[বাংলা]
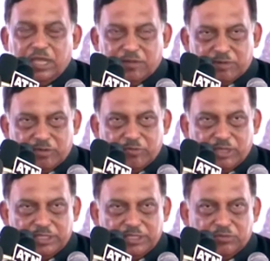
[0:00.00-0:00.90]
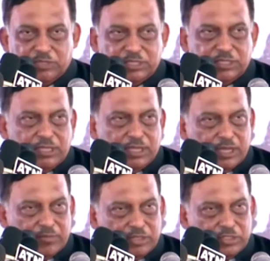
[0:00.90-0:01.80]
আমরা ওয়াদা করেছি
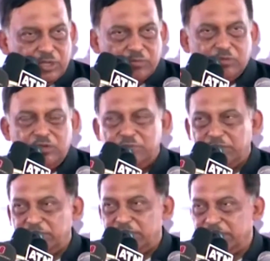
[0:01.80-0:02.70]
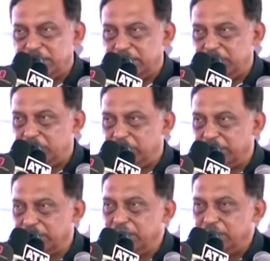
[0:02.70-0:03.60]
আমরা সবগুলো মামলাই একের পর এক
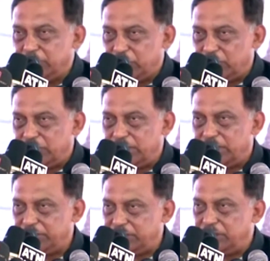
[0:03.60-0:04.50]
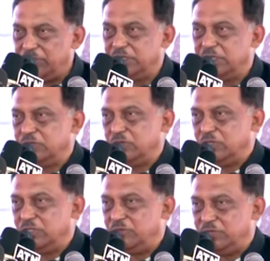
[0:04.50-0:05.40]
প্রক্রিয়ার মাধ্যমে শেষ করে
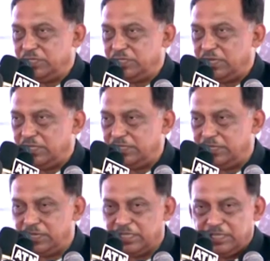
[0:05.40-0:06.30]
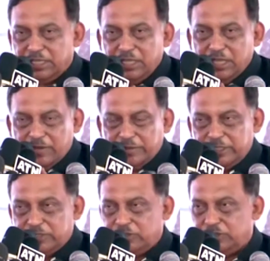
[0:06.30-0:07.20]
দেবো ইনশাল্লাহ যেটা নাকি আমাদের
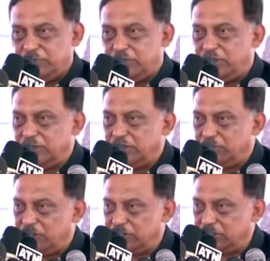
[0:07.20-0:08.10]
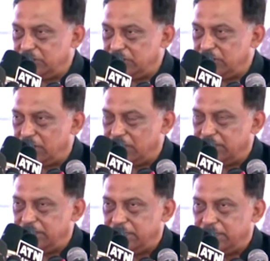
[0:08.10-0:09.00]
সচিব মহোদয় বল কিছুক্ষণ আগে
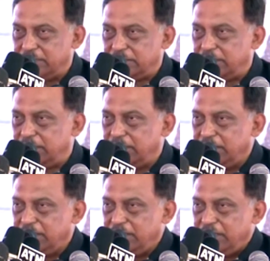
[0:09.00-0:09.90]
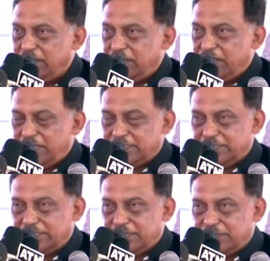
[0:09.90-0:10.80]
জানিয়েছেন আজকে
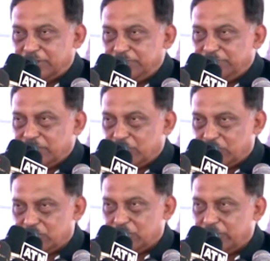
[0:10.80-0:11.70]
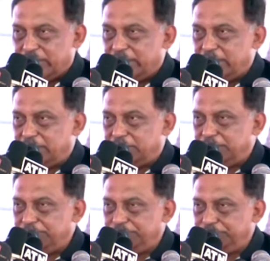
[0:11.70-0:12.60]
যারা কষ্ট করে এখানে আসছেন